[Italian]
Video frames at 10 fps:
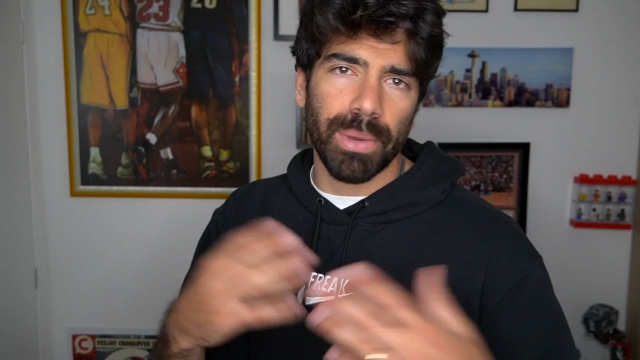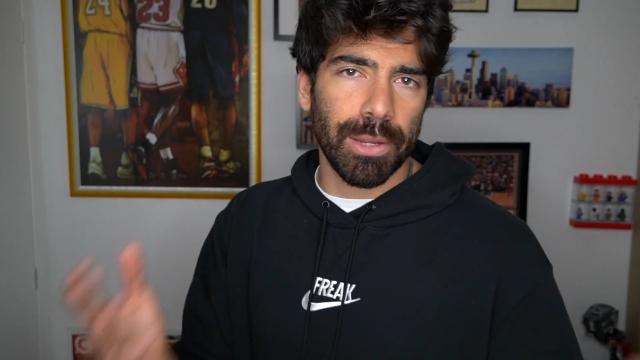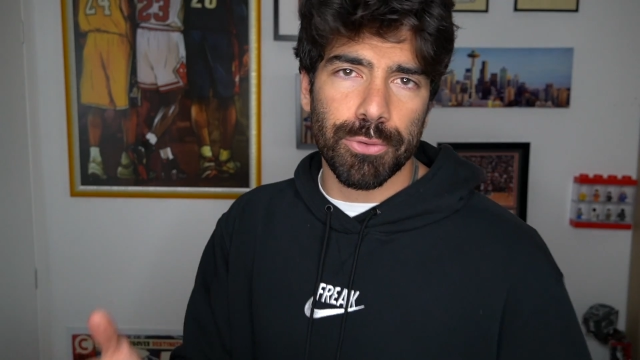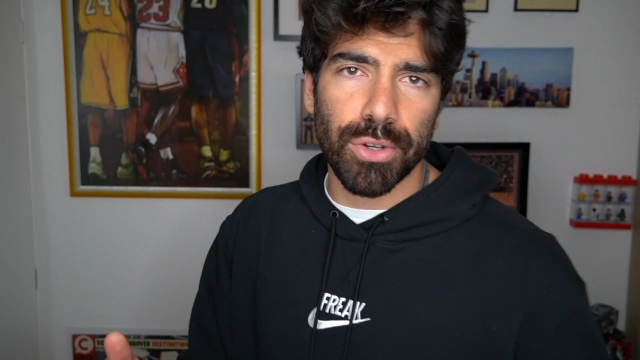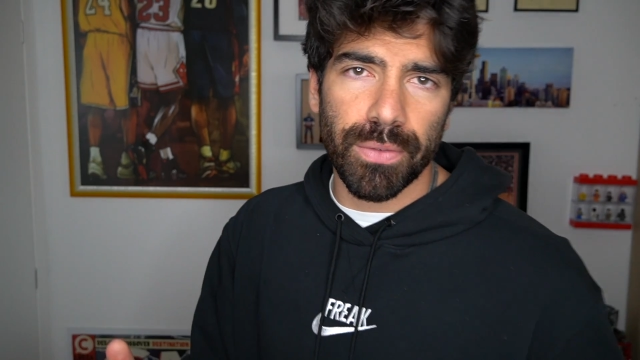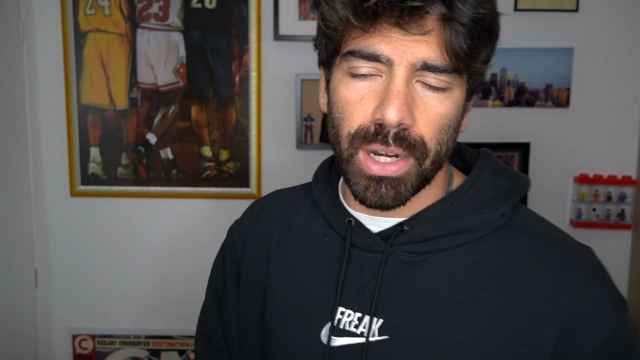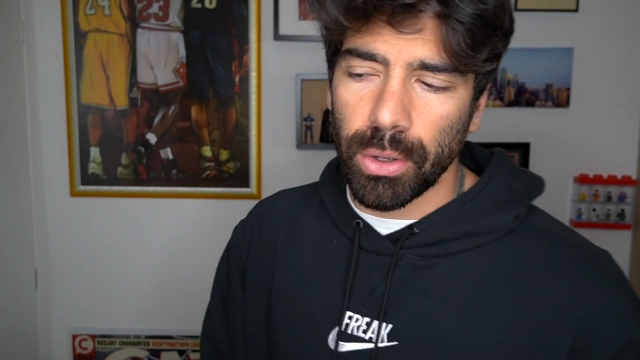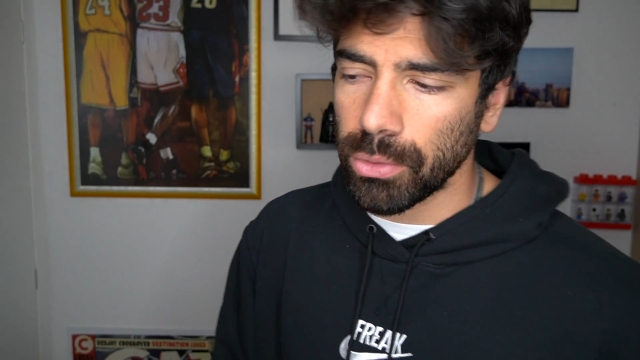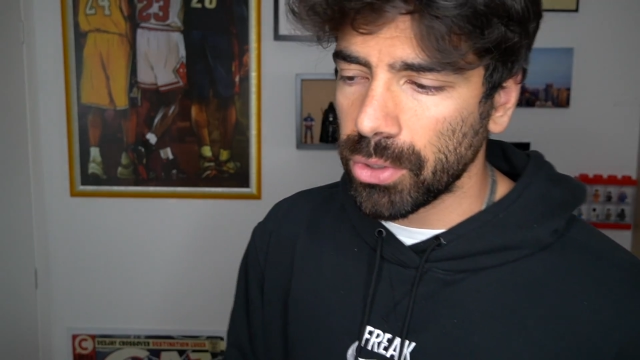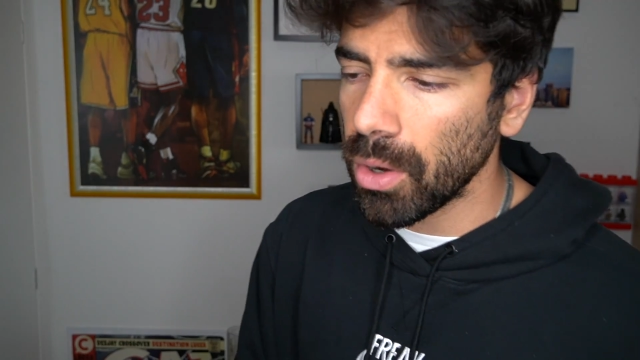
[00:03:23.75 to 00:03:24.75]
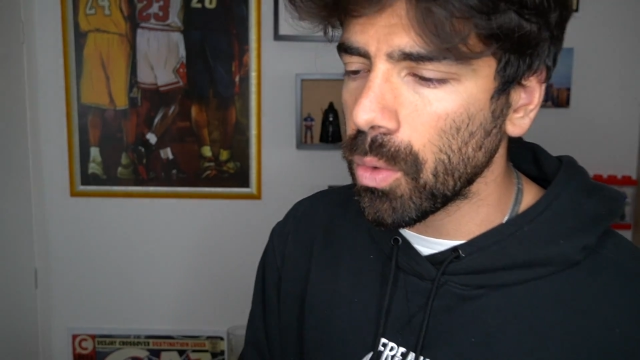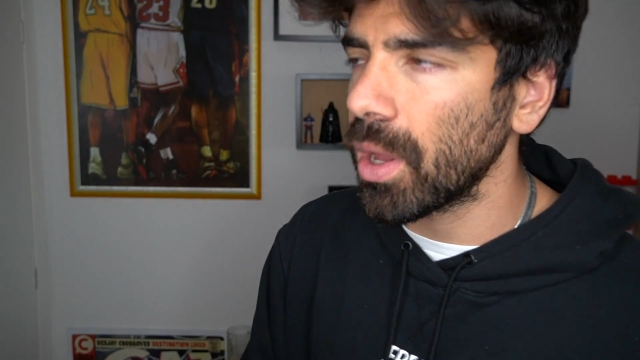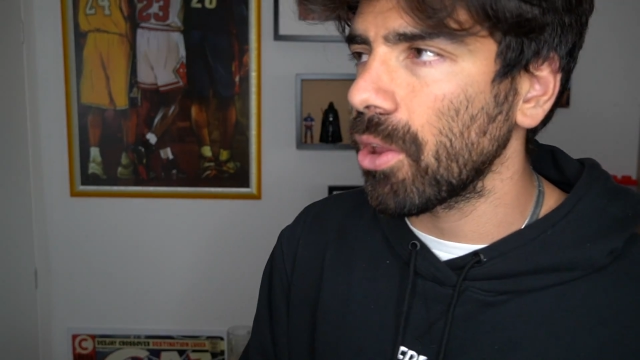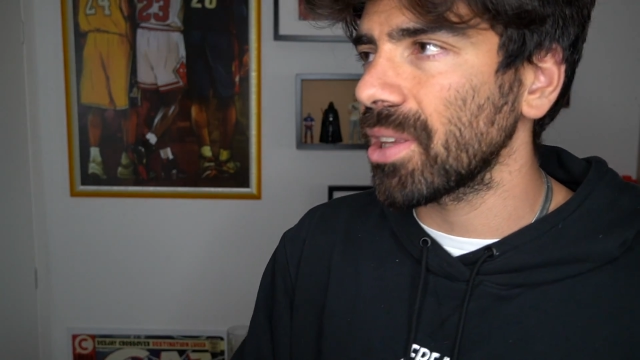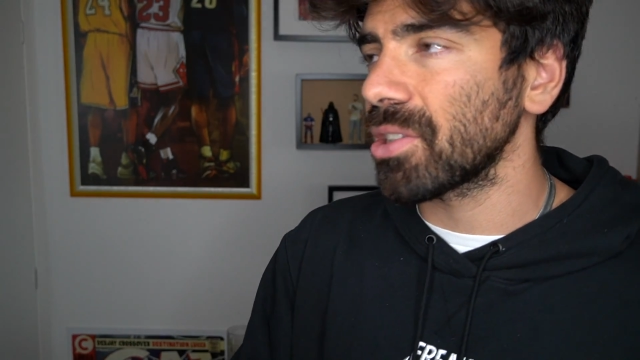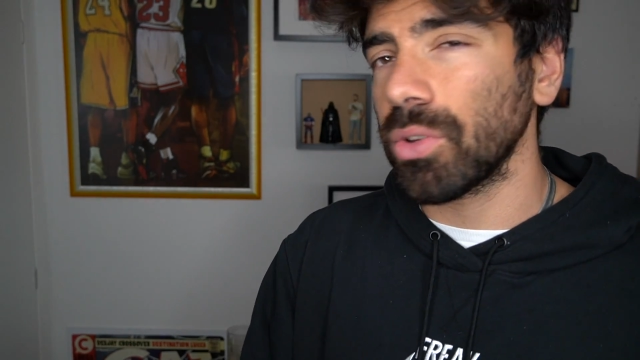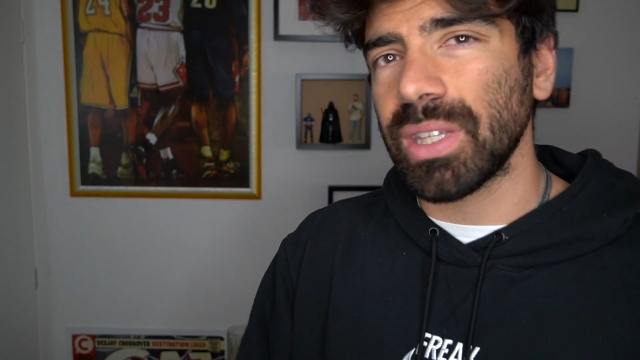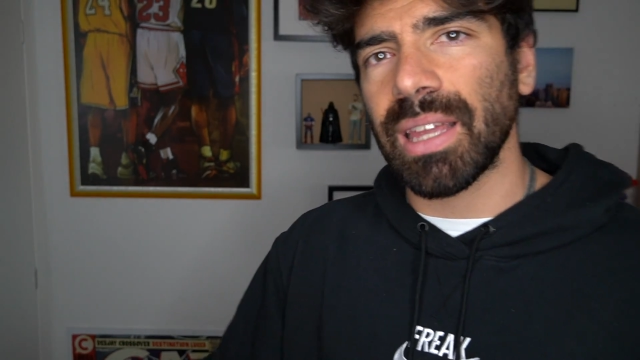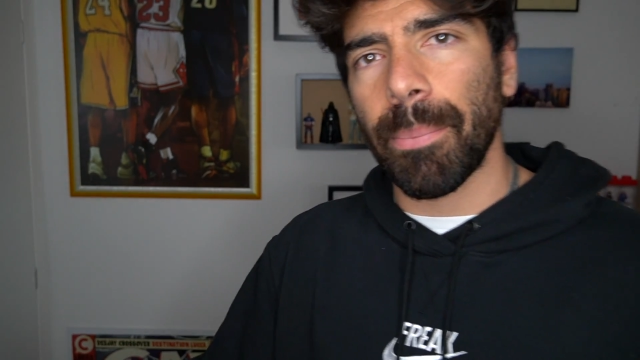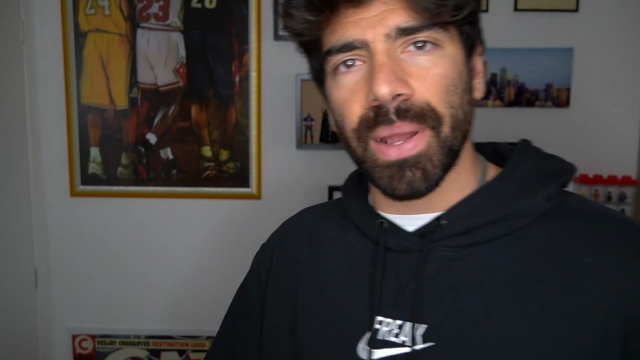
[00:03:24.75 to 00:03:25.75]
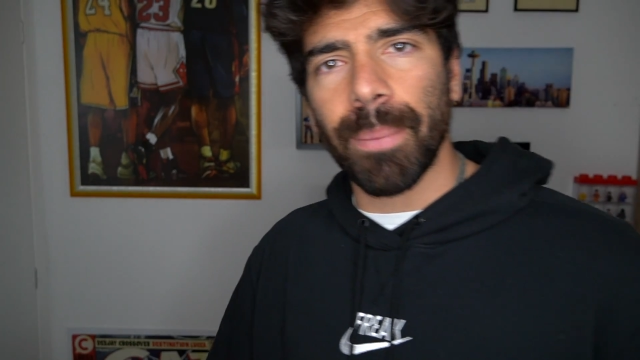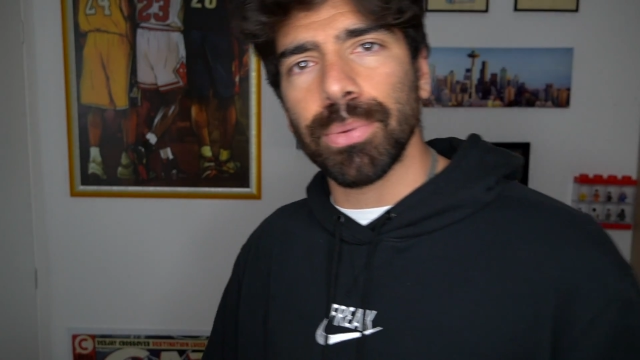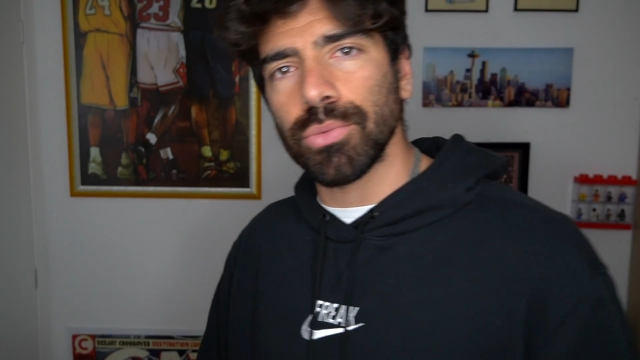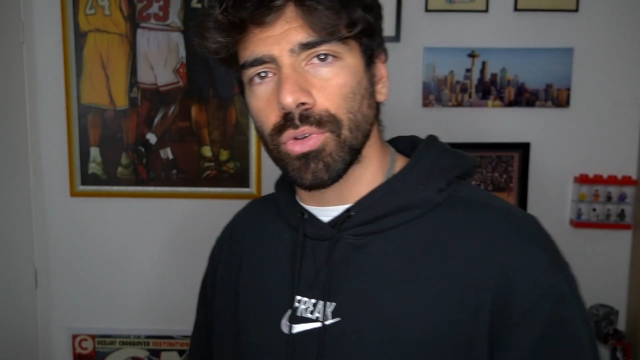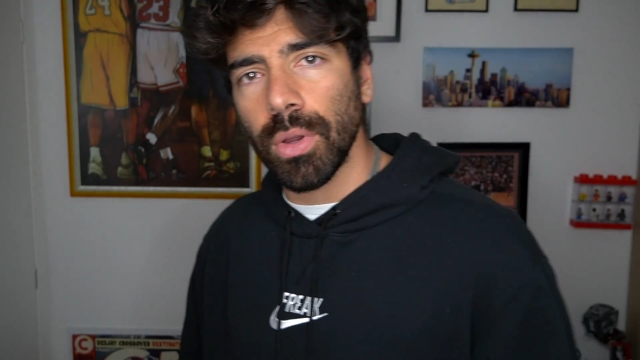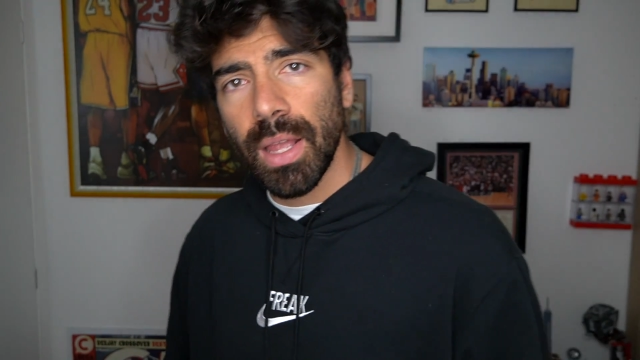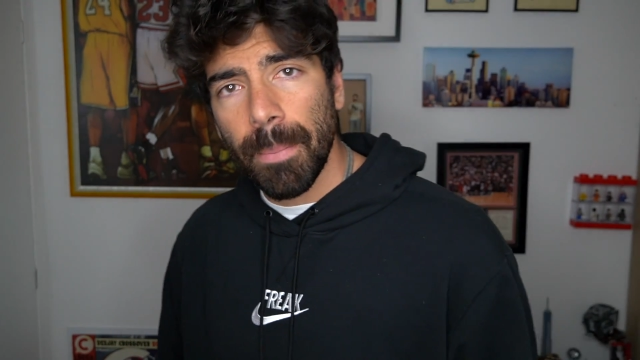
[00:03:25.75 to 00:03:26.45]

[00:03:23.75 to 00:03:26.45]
magari un giorno vi racconterò quello, la seconda tappa era appunto